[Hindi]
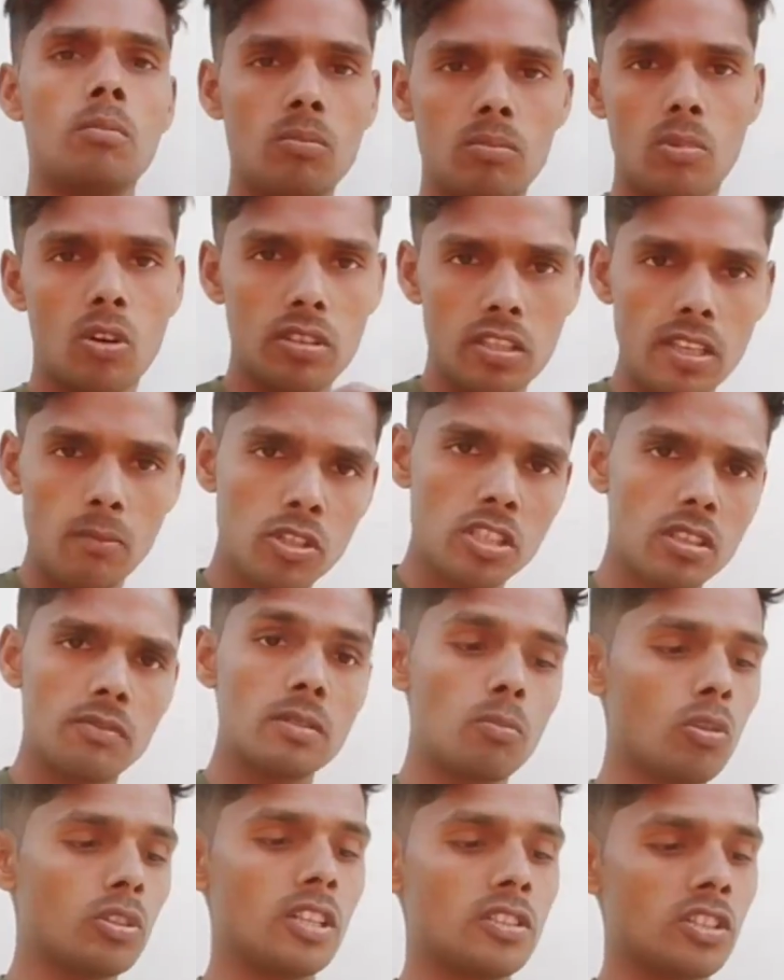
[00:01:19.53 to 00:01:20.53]
बहुत जैसे कि
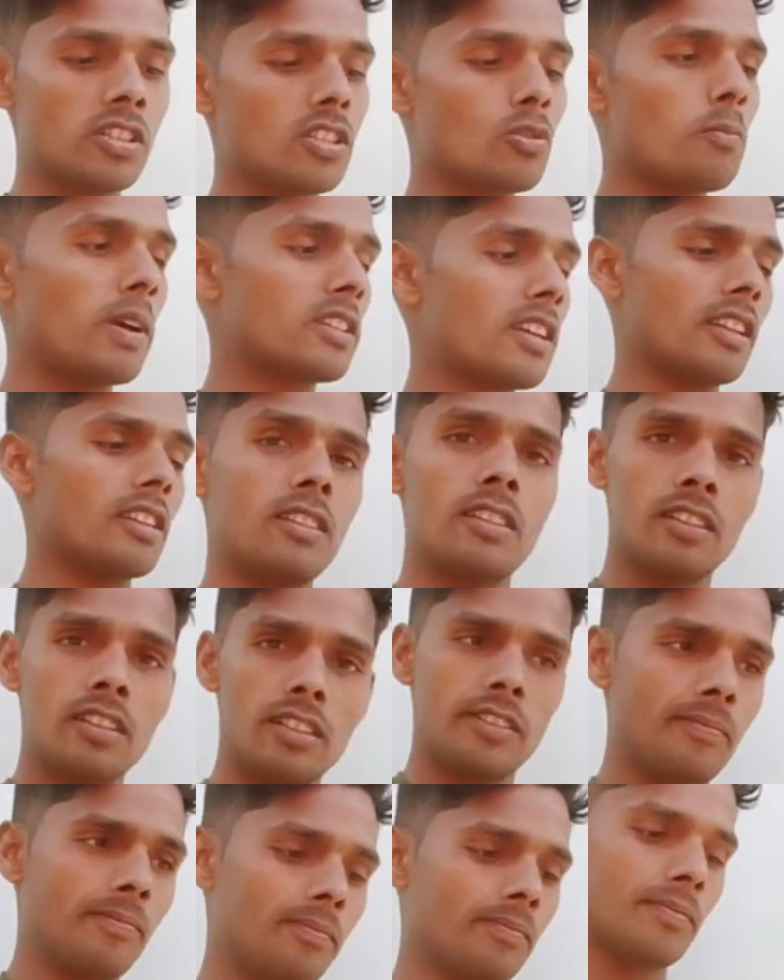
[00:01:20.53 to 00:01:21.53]
बहुत ही अच्छे तरीके से पैक किया
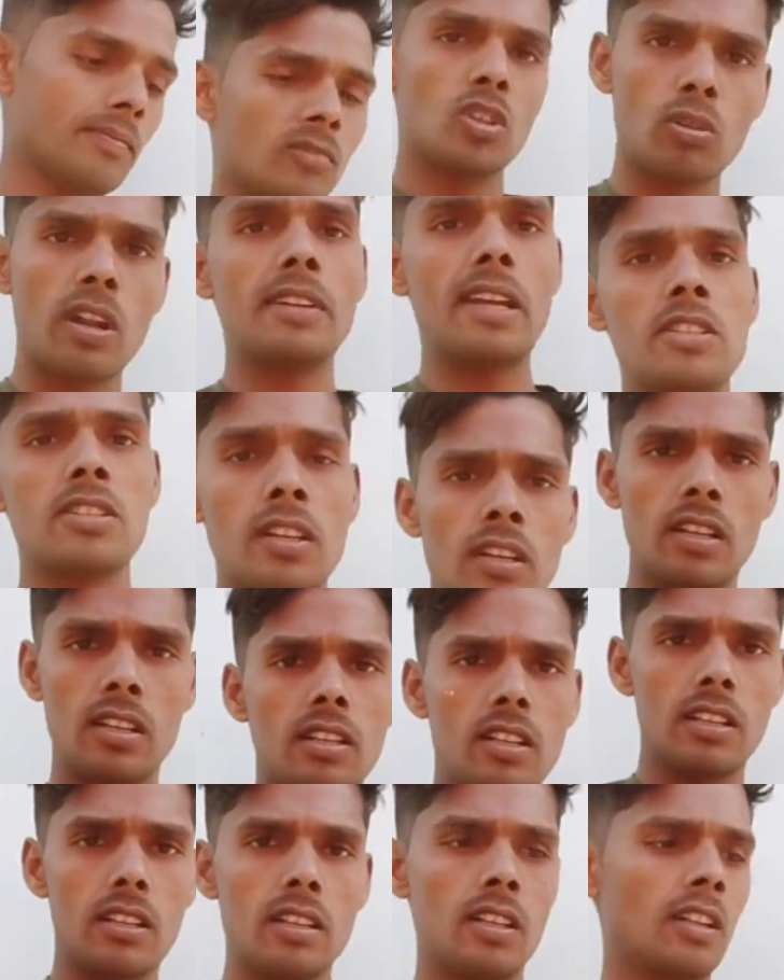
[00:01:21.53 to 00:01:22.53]
थोड़ा डैमेज
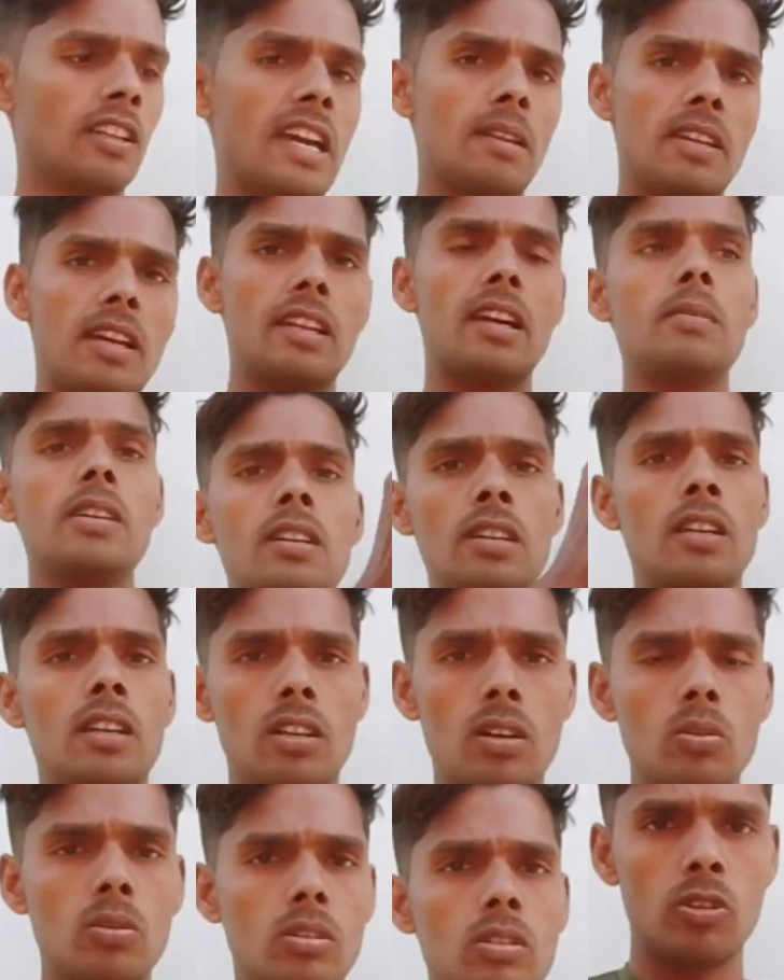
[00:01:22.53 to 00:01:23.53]
ले जाने में नो